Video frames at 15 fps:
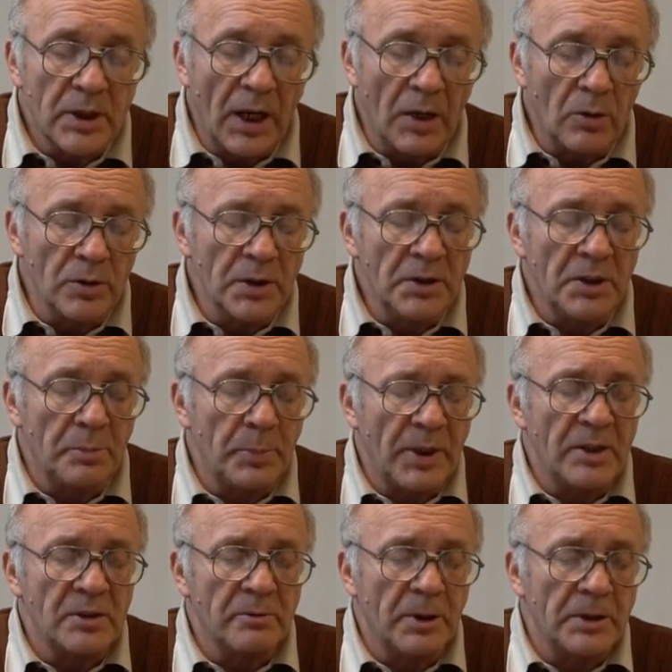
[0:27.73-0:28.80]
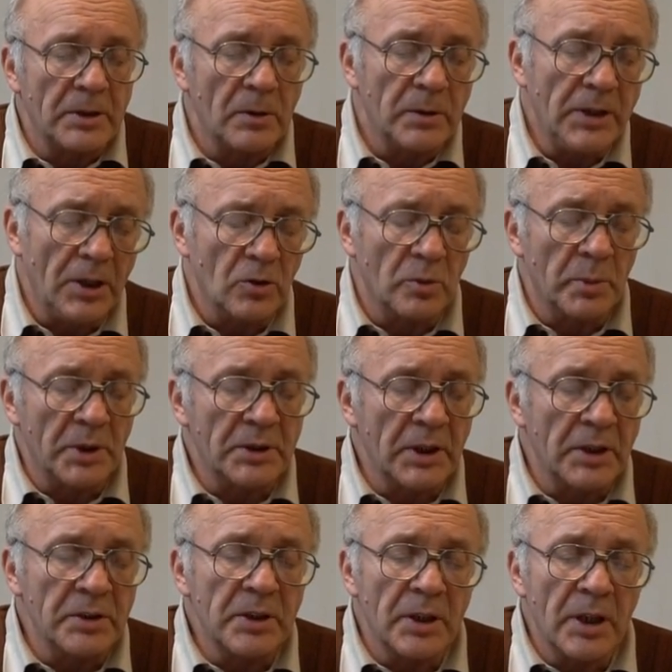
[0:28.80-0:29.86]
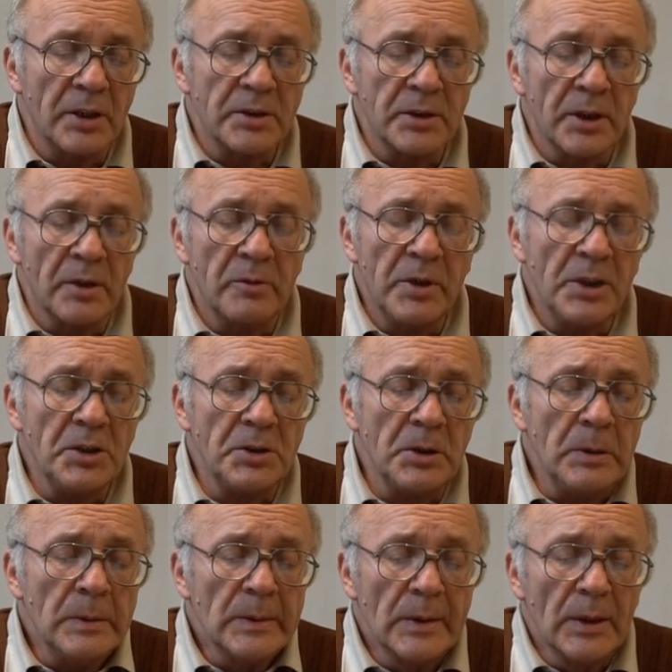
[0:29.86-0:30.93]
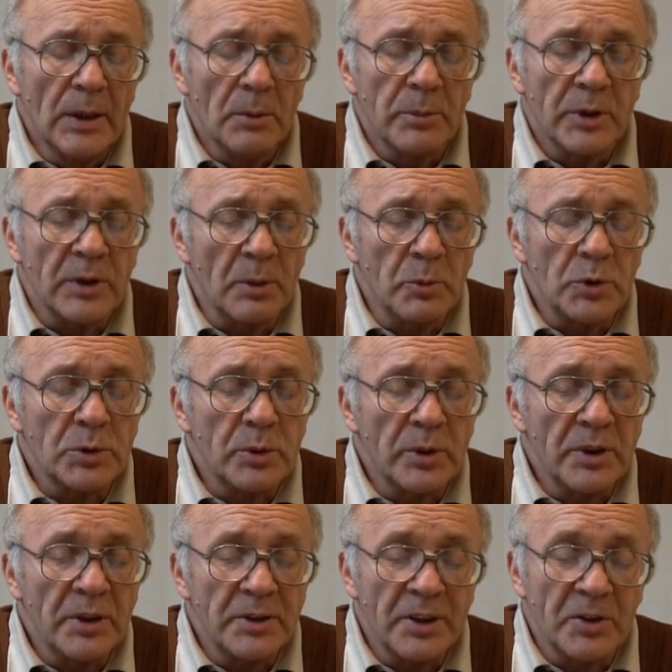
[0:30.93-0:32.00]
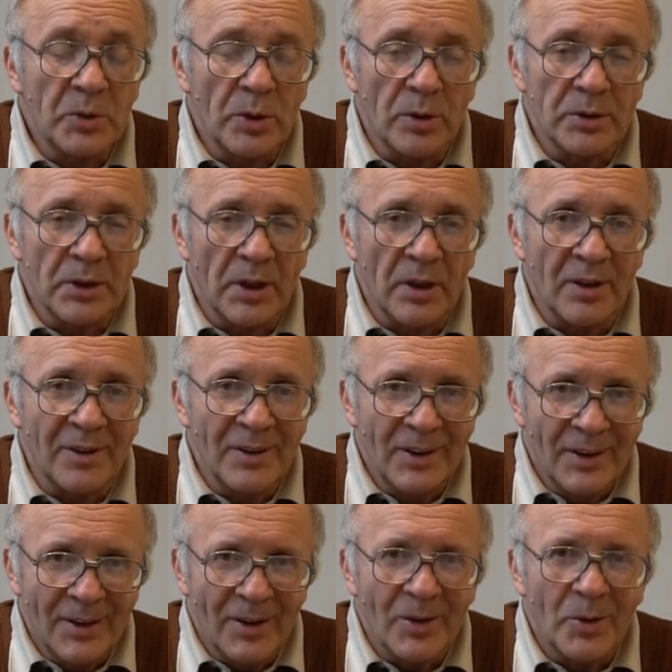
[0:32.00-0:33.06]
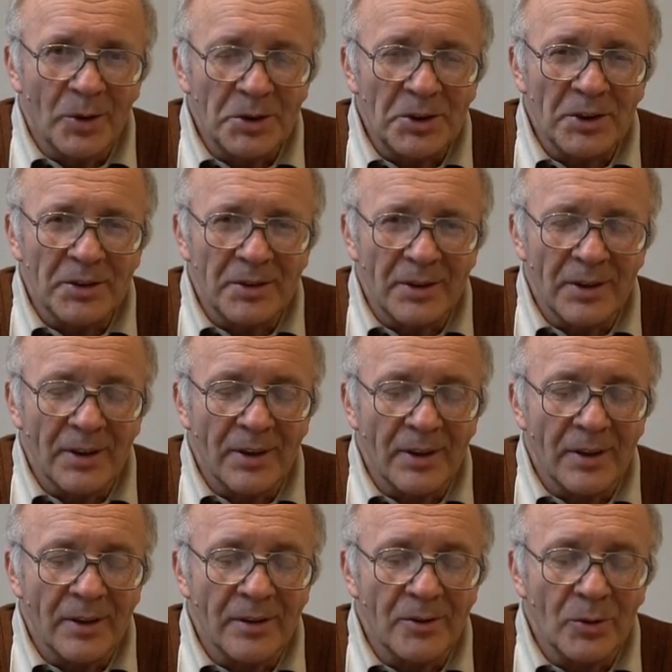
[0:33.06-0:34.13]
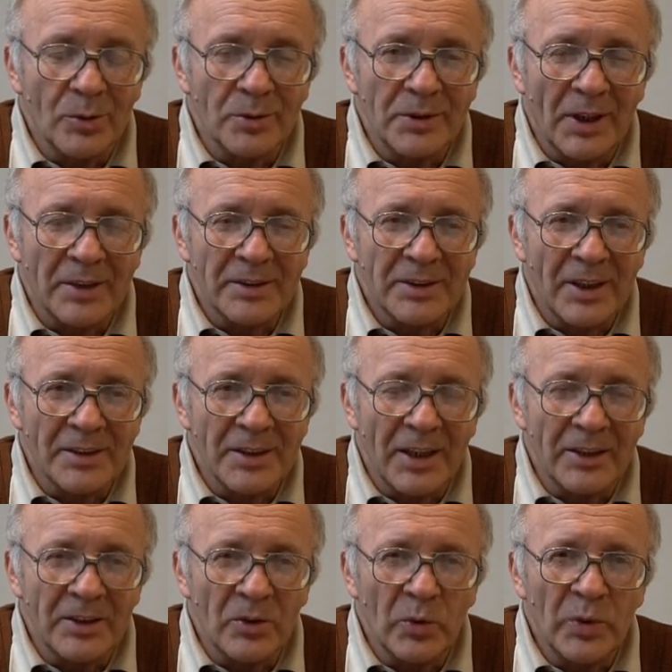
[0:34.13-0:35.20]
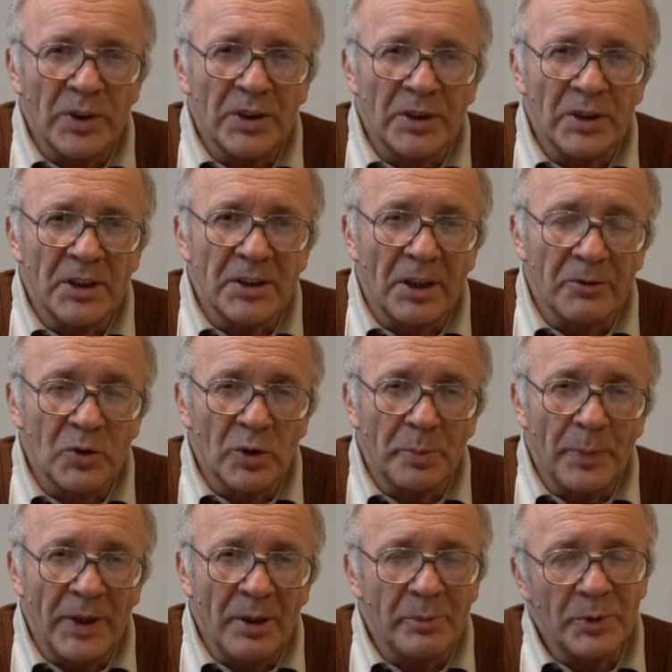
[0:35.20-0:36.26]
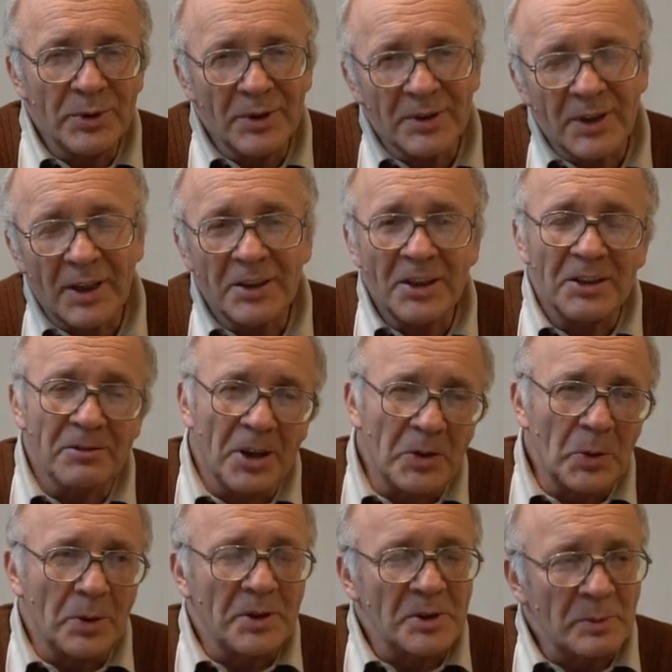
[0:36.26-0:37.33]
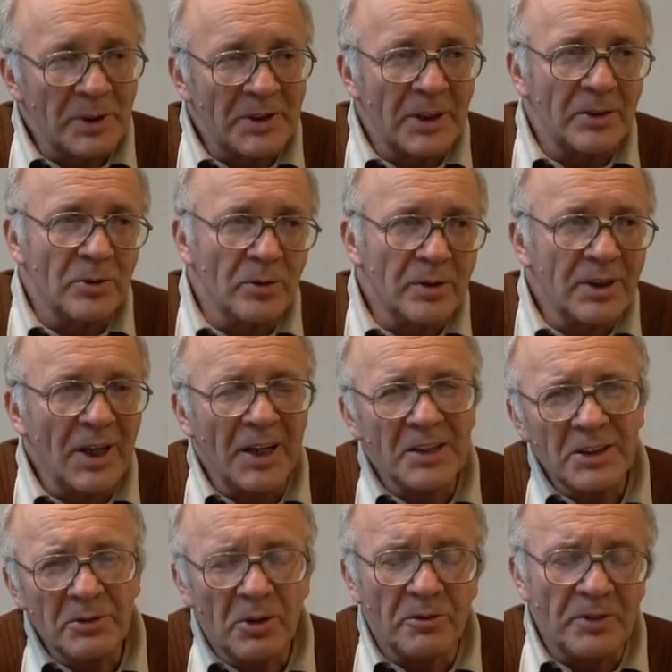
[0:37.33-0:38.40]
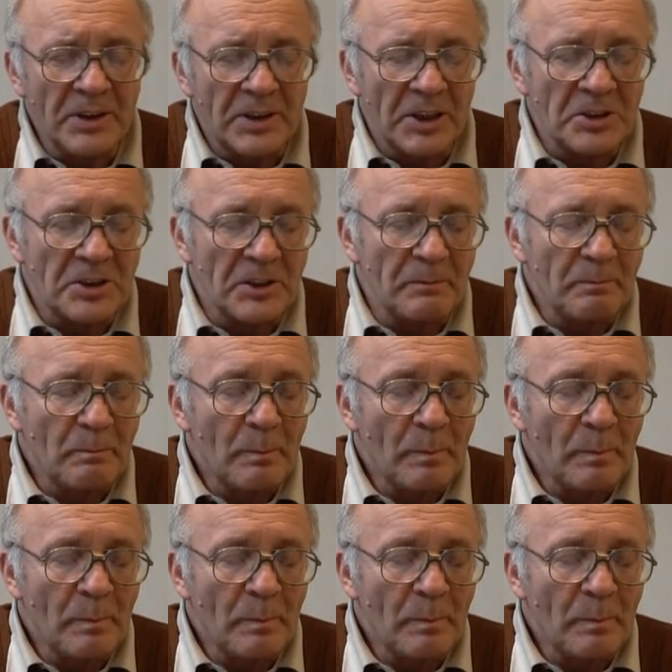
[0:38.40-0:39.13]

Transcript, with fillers: Как он это производил? Я думаю, это интересные вещи, потому что если кто-то хочет, э, ну, так сказать, и увидит где-то в дупле, будет ходить вокруг и смотреть, ну, как же его вытащить?